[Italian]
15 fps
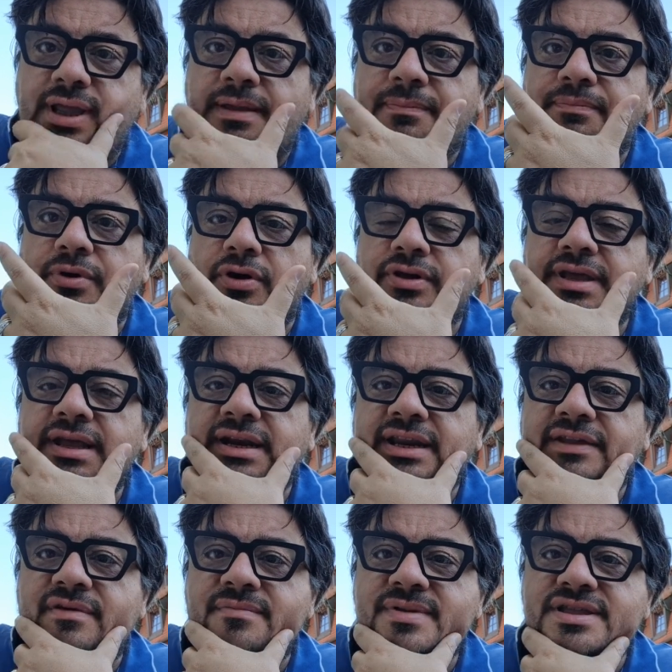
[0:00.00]
e poi
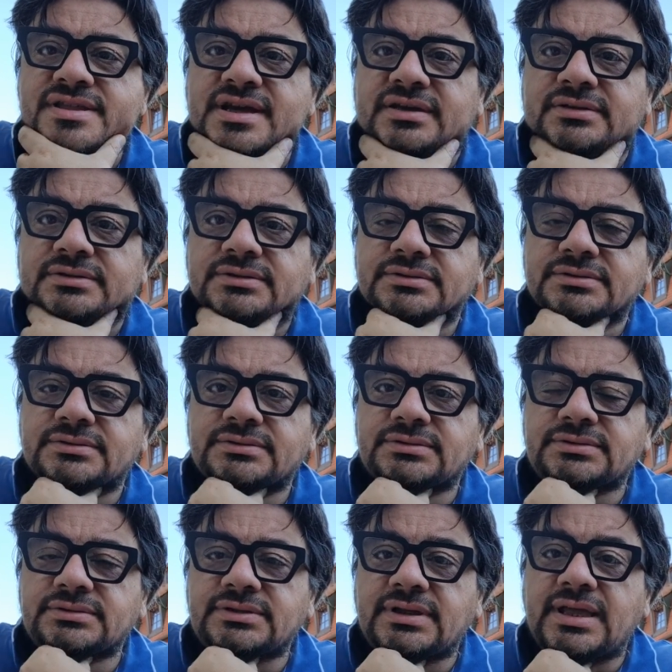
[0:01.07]
arriva Magnan
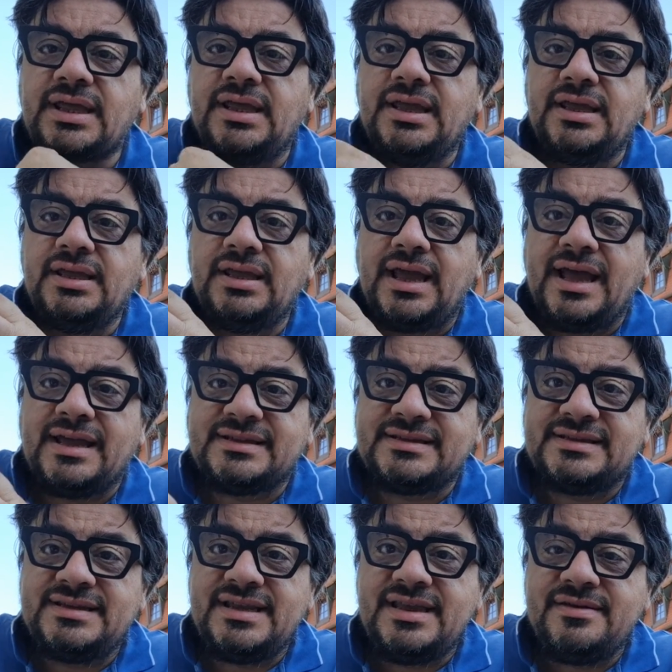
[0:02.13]
che
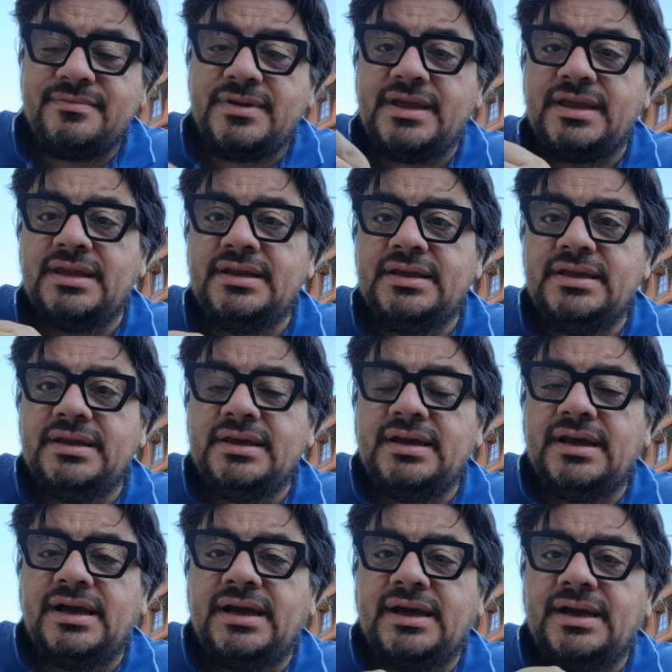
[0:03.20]
assieme
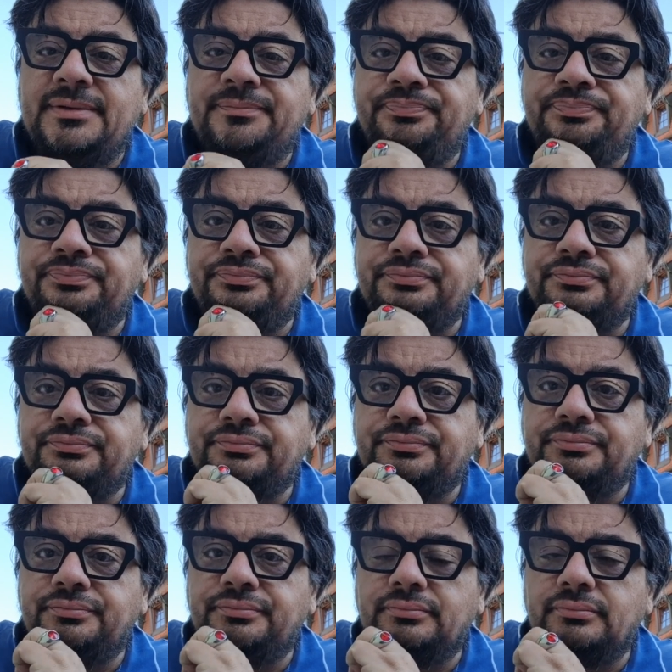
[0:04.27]
a
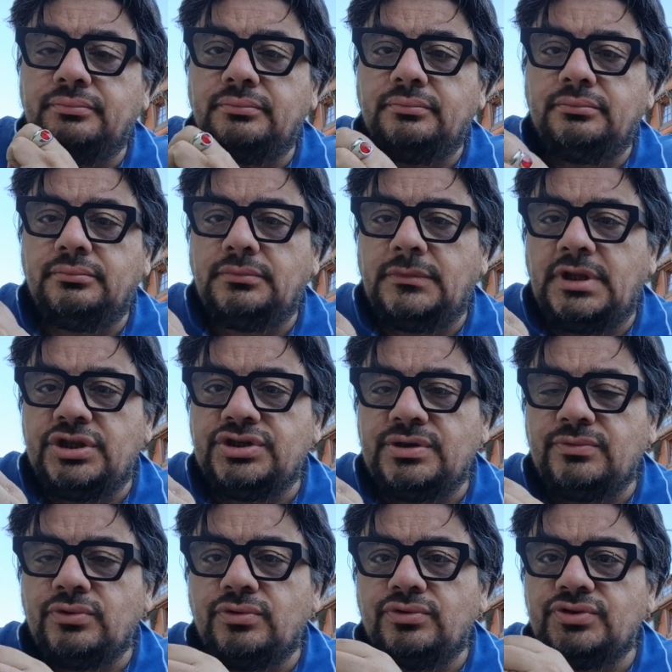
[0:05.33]
mm,
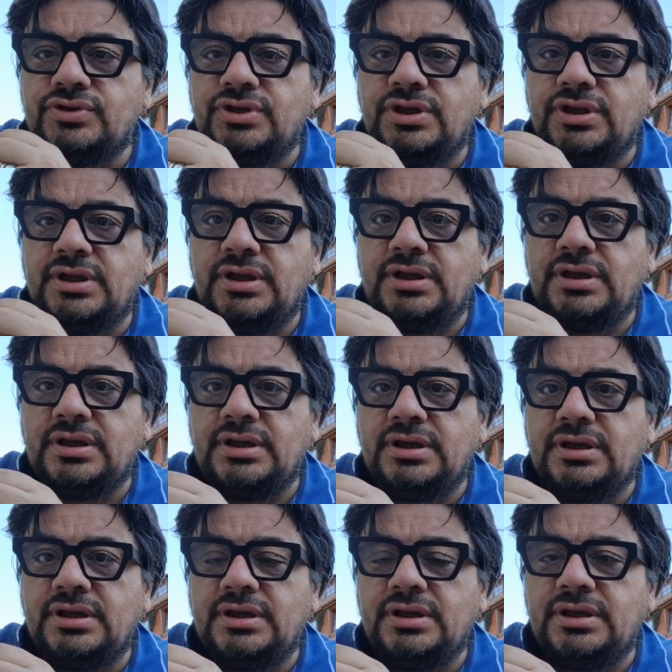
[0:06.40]
diciamo così
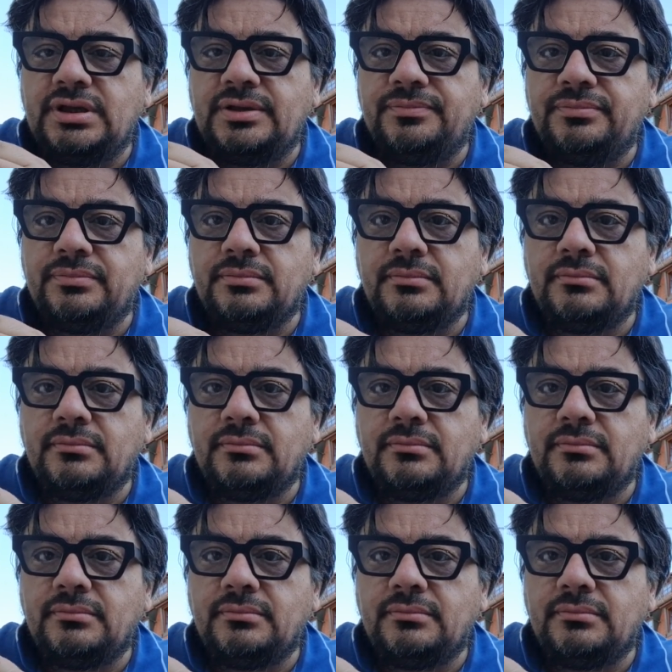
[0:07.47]
eh,